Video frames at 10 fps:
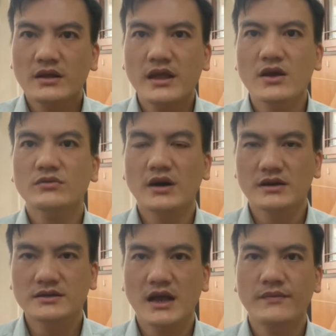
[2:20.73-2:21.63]
theo
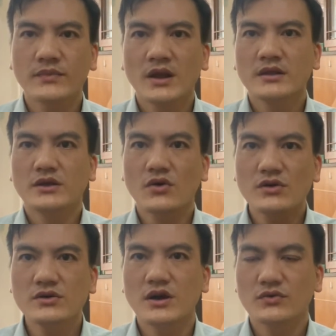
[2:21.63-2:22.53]
thời gian thì
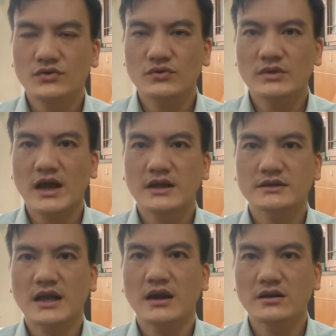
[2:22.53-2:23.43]
con người của chúng ta
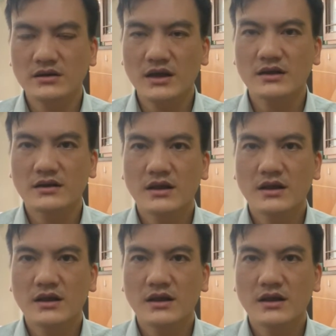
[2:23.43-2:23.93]
sẽ lớn lên